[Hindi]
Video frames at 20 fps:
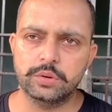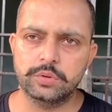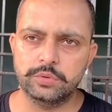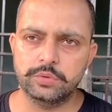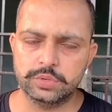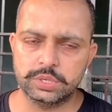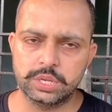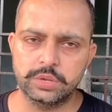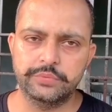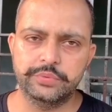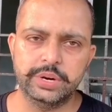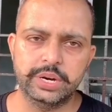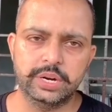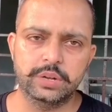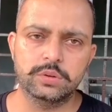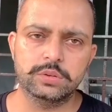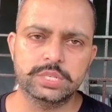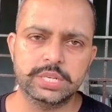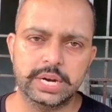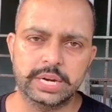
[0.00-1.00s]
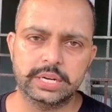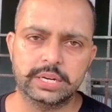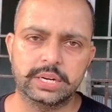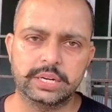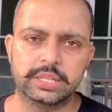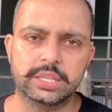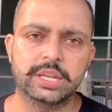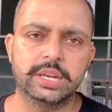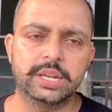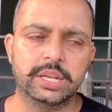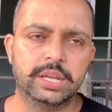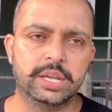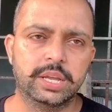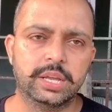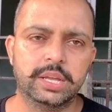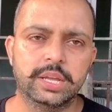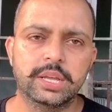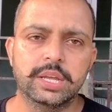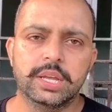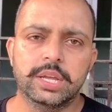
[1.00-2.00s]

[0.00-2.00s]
और उसकी फीड को सेट करते रहेंगे